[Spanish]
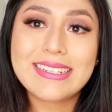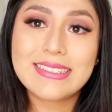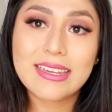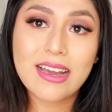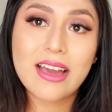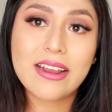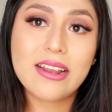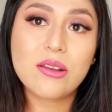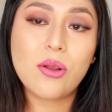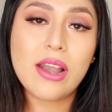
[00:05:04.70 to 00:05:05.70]
en secar
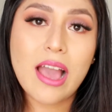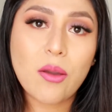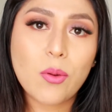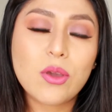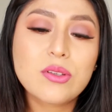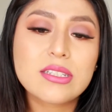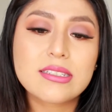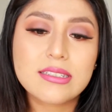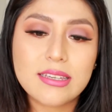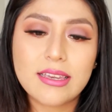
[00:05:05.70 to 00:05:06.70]
en los labios,
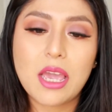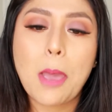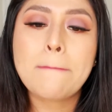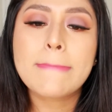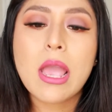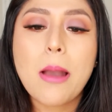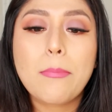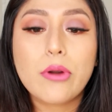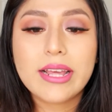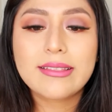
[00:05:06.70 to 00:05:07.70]
así que
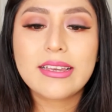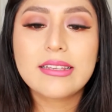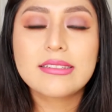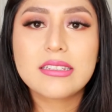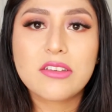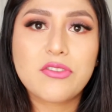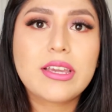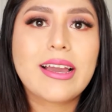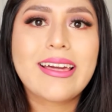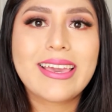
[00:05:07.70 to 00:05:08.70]
por ende
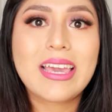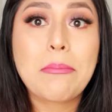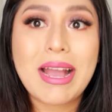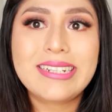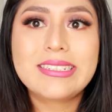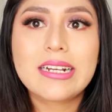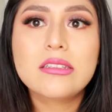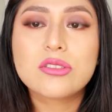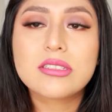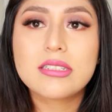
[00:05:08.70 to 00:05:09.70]
significa de que mancha,
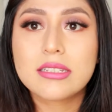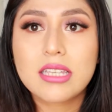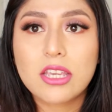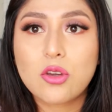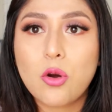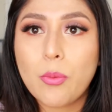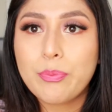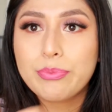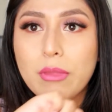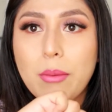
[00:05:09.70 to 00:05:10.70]
entonces si es que yo
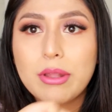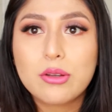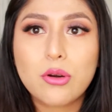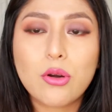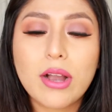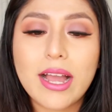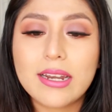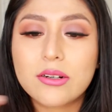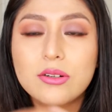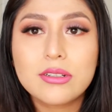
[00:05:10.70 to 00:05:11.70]
me toco con
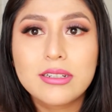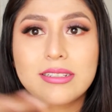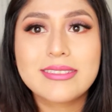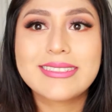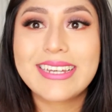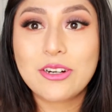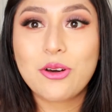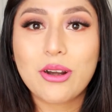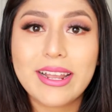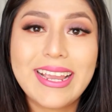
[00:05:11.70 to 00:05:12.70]
algo, se
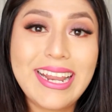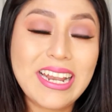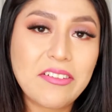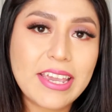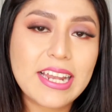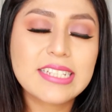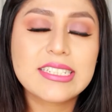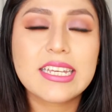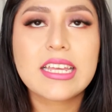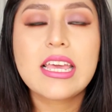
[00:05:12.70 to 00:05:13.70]
corre el labial,
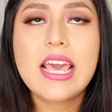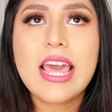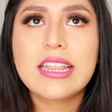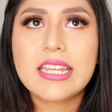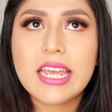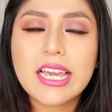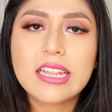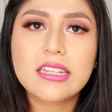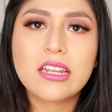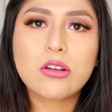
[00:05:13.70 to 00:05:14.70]
así que tienes
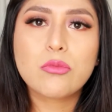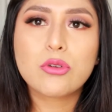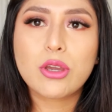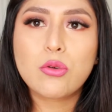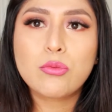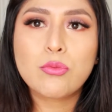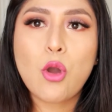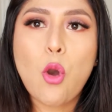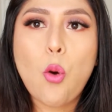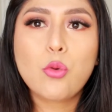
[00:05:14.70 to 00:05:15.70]
que tener como que un,
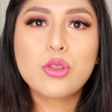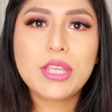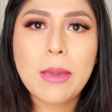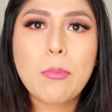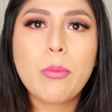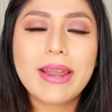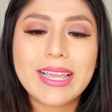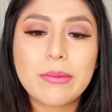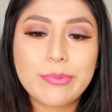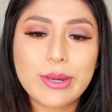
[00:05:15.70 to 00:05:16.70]
un tiempo
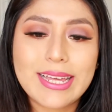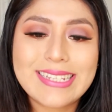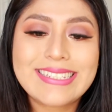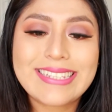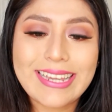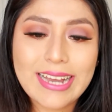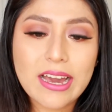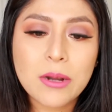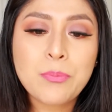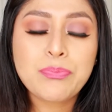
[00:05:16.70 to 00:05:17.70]
para que pueda
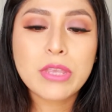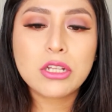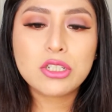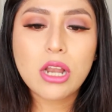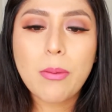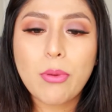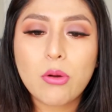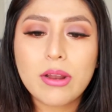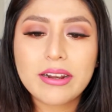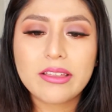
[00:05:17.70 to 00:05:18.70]
secar. Yo les
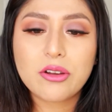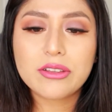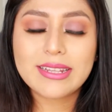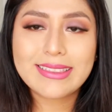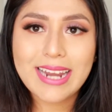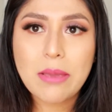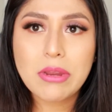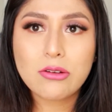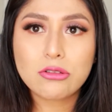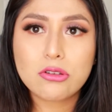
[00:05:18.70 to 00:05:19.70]
pongo alrededor de 3
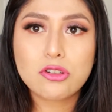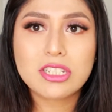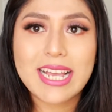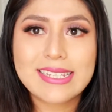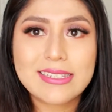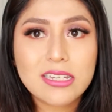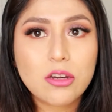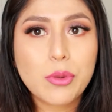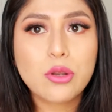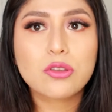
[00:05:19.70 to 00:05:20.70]
minutos a
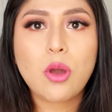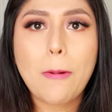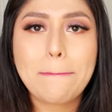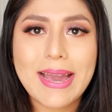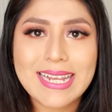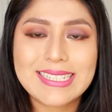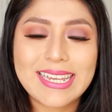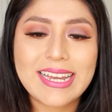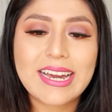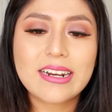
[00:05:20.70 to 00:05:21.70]
5 minutos para
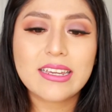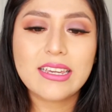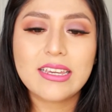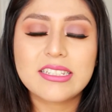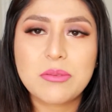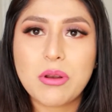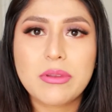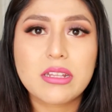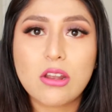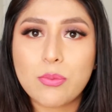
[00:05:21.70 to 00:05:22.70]
secar y
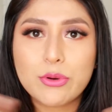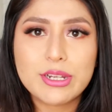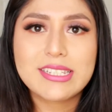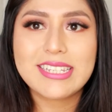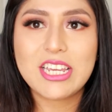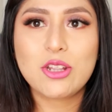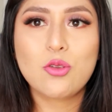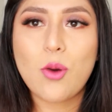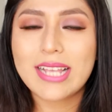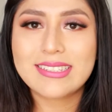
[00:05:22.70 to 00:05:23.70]
simplemente te lo pones y
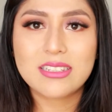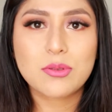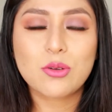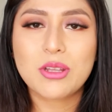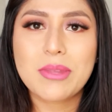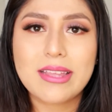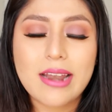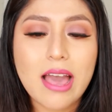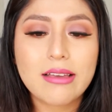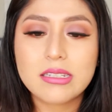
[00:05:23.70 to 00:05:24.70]
no haces absolutamente
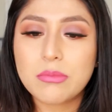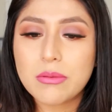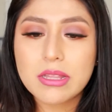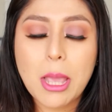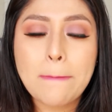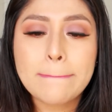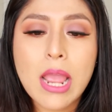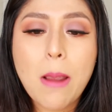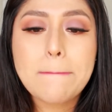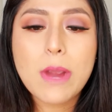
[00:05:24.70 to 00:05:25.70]
nada, simplemente
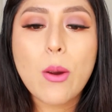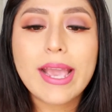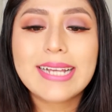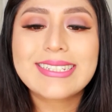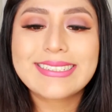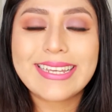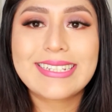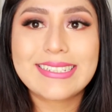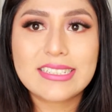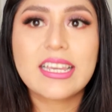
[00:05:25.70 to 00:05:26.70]
juegas hasta
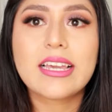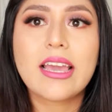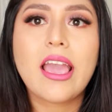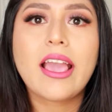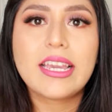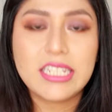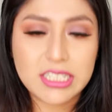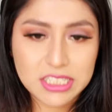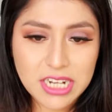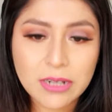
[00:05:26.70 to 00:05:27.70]
que se seque
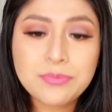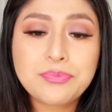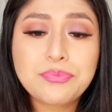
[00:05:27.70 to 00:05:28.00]
y ya.